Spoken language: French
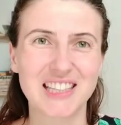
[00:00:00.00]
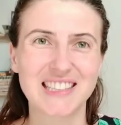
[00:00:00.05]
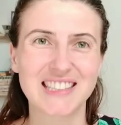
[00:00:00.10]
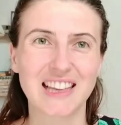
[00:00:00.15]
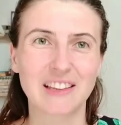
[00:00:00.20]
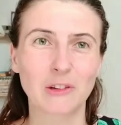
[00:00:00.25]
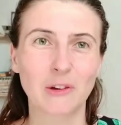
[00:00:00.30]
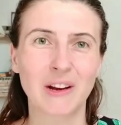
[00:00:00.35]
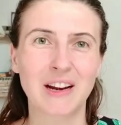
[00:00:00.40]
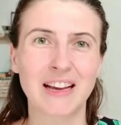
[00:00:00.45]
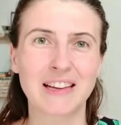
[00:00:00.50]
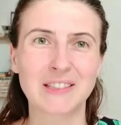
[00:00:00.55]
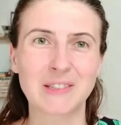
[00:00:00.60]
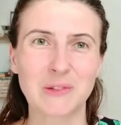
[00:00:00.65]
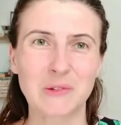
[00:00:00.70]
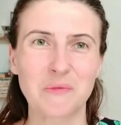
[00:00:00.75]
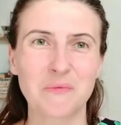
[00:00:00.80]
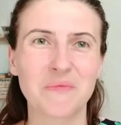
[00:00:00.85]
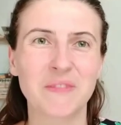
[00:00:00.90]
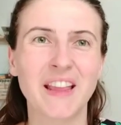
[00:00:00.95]
de cette
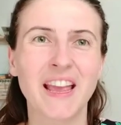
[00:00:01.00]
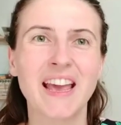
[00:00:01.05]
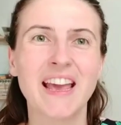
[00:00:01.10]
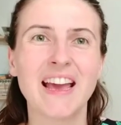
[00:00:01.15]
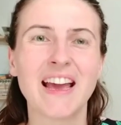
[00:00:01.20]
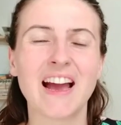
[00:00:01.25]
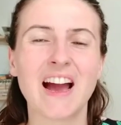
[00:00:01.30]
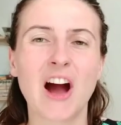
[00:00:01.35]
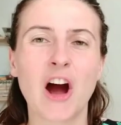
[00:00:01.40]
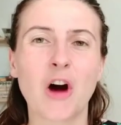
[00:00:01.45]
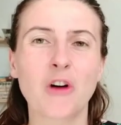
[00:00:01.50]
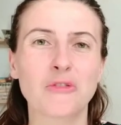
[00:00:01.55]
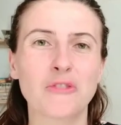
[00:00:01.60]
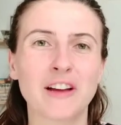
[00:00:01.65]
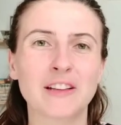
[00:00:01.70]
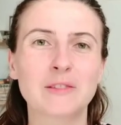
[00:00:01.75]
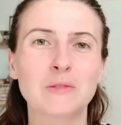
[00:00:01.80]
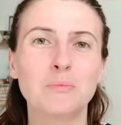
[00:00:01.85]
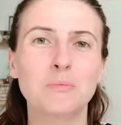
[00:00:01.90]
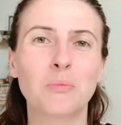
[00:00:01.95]
relation en
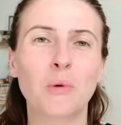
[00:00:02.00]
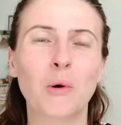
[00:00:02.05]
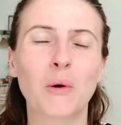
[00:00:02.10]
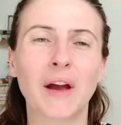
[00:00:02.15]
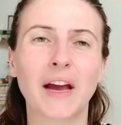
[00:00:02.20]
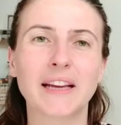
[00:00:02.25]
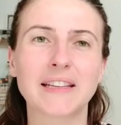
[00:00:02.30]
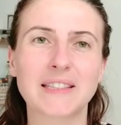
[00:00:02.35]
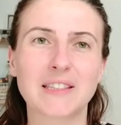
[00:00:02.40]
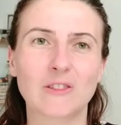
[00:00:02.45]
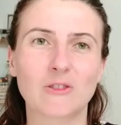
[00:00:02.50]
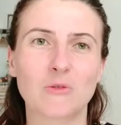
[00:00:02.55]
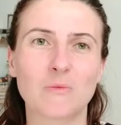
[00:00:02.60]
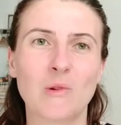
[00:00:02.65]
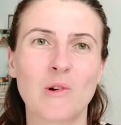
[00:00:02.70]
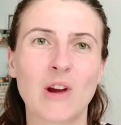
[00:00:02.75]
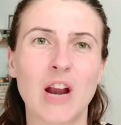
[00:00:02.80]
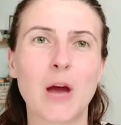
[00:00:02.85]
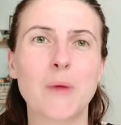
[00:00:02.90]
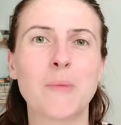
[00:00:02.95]
fait,
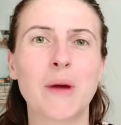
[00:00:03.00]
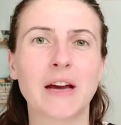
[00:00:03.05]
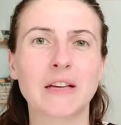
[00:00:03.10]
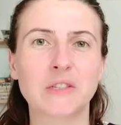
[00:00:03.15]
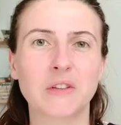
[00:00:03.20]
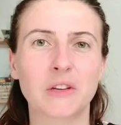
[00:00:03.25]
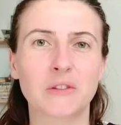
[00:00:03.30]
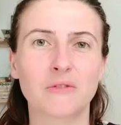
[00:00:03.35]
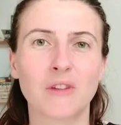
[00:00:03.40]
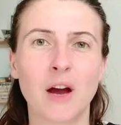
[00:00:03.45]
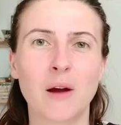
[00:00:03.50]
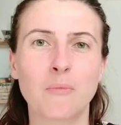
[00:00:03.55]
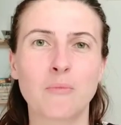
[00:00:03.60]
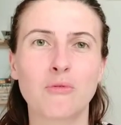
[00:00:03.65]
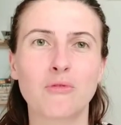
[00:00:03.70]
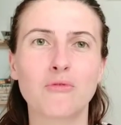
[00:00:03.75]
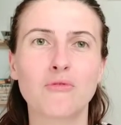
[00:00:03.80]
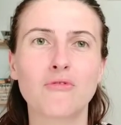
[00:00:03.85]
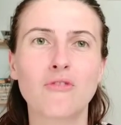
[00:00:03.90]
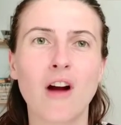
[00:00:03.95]
progressivement, la personne va
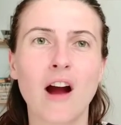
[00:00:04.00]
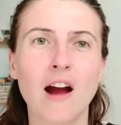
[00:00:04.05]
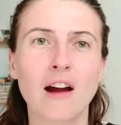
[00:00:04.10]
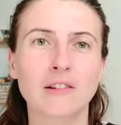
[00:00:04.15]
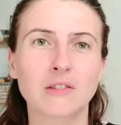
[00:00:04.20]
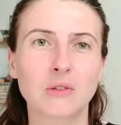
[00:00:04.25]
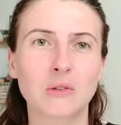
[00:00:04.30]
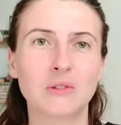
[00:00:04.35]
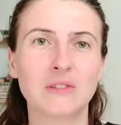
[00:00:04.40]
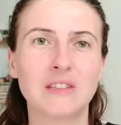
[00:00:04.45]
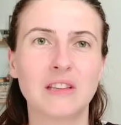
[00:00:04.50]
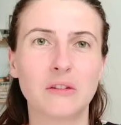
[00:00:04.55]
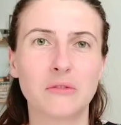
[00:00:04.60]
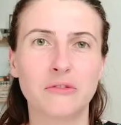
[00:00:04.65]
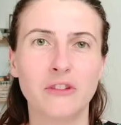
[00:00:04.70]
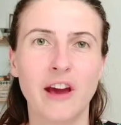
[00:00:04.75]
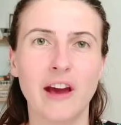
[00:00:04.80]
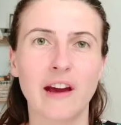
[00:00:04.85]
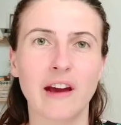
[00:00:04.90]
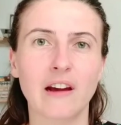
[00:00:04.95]
pouvoir se
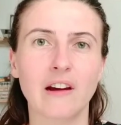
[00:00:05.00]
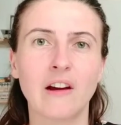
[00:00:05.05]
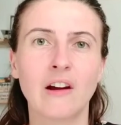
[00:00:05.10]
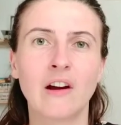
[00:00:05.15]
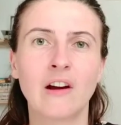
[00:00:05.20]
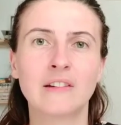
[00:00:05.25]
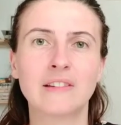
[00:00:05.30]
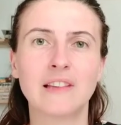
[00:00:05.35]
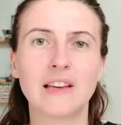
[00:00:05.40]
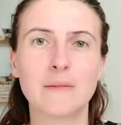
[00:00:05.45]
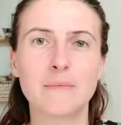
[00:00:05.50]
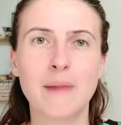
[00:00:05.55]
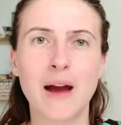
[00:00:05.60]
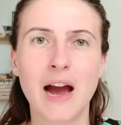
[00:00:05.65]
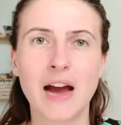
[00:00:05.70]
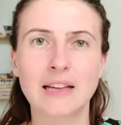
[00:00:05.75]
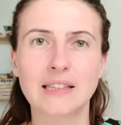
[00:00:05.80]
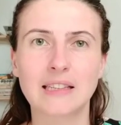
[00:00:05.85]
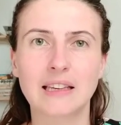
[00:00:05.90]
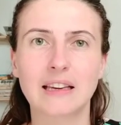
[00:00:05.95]
défaire euh, des
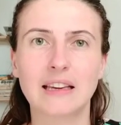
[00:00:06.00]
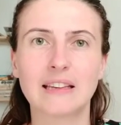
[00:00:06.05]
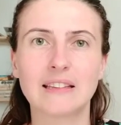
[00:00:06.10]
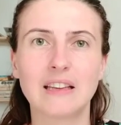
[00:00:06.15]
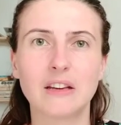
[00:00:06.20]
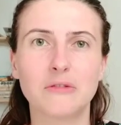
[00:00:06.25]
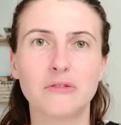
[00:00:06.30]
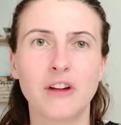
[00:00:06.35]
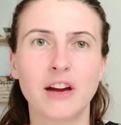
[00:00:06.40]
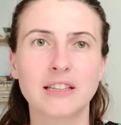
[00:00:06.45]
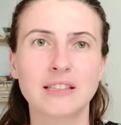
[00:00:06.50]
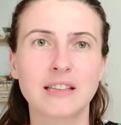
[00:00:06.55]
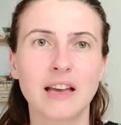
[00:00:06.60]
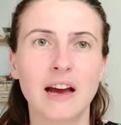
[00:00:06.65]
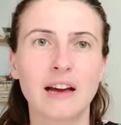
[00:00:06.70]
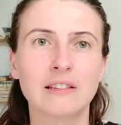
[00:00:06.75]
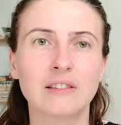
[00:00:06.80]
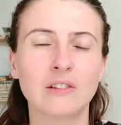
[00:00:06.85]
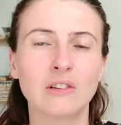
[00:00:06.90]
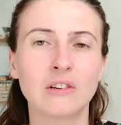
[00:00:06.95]
masques et des
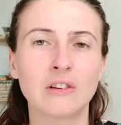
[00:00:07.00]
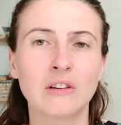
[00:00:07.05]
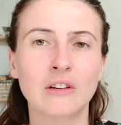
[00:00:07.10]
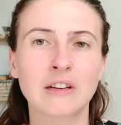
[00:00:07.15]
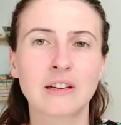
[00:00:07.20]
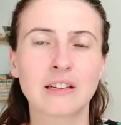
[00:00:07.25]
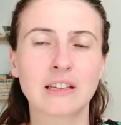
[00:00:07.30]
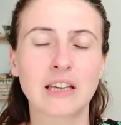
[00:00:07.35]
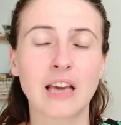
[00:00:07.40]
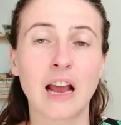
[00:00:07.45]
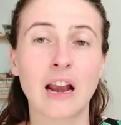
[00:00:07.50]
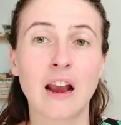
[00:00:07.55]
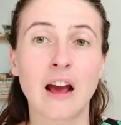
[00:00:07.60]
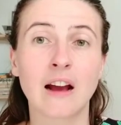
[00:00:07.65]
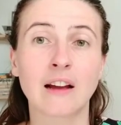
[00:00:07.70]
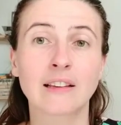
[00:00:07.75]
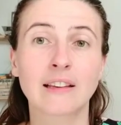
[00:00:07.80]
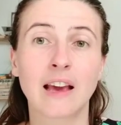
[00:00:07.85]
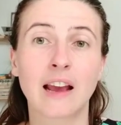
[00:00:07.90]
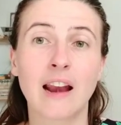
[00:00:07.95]
façades qu'elle
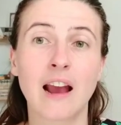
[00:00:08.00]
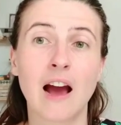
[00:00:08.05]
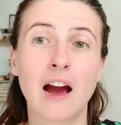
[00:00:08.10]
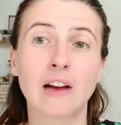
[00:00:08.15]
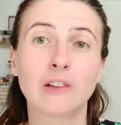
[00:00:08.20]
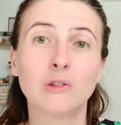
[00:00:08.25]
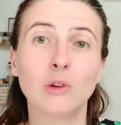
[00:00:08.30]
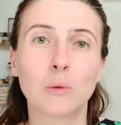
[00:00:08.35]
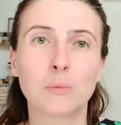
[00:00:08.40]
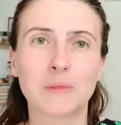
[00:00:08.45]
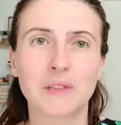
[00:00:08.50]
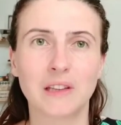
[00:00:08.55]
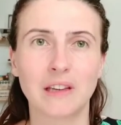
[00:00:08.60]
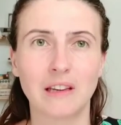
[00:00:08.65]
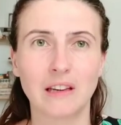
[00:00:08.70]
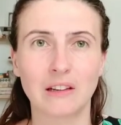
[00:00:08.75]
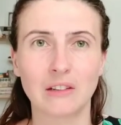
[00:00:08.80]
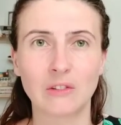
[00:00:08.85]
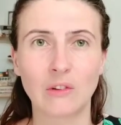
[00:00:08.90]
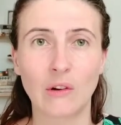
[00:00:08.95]
a,
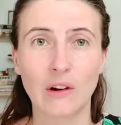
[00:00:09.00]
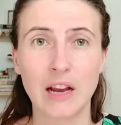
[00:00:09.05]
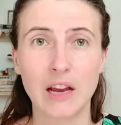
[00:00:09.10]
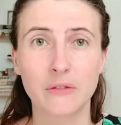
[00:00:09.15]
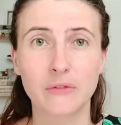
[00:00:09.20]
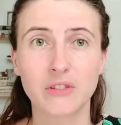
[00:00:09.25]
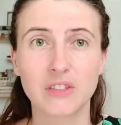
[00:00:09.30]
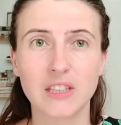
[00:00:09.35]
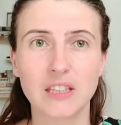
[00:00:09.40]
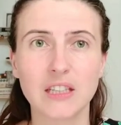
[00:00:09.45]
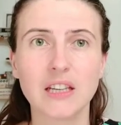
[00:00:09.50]
adoptées dans la vie